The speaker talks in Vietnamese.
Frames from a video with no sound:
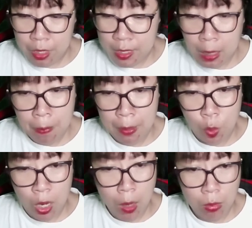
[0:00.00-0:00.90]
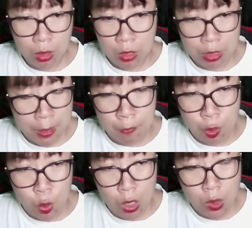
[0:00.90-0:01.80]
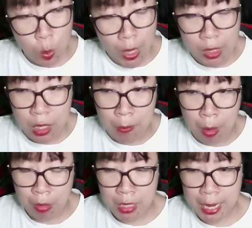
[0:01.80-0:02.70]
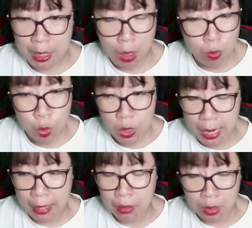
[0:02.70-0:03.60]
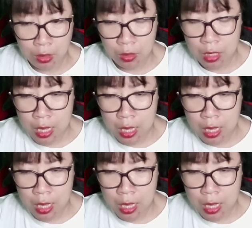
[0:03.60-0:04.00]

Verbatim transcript: Sắc mặt của Long Tử trầm xuống, quay người bỏ chạy không chút kháng cự.